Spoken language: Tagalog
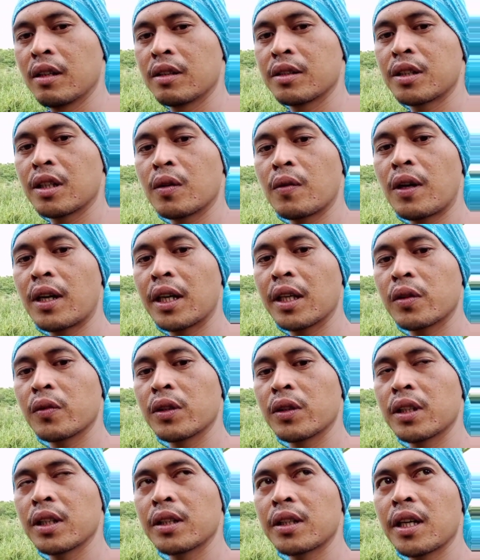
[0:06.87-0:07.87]
January
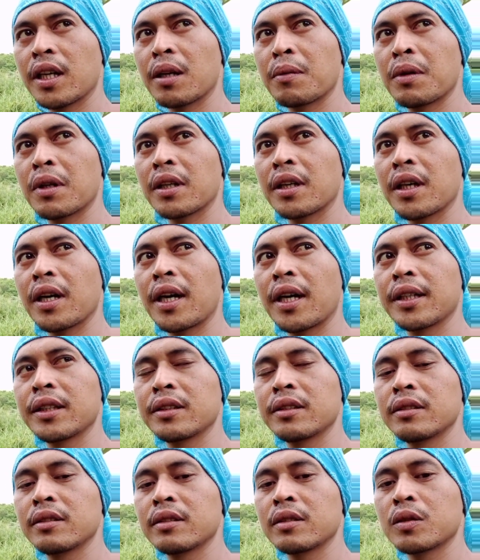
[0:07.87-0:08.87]
23 kabakyard
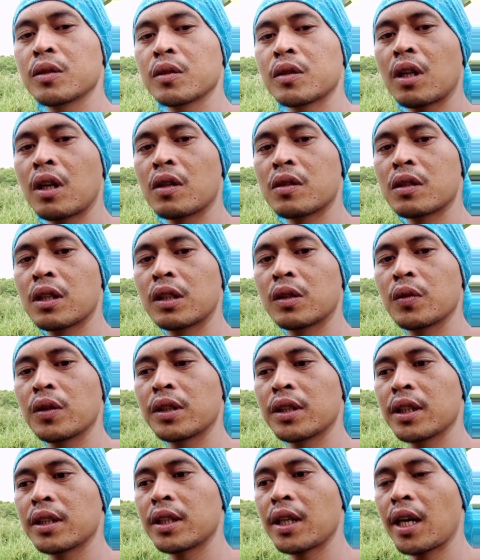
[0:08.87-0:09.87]

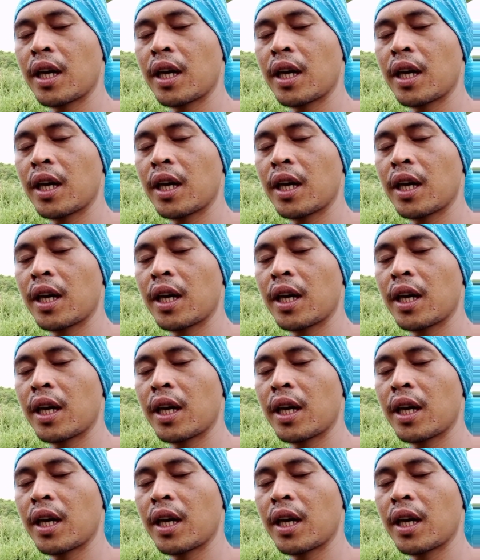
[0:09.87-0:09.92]
2023.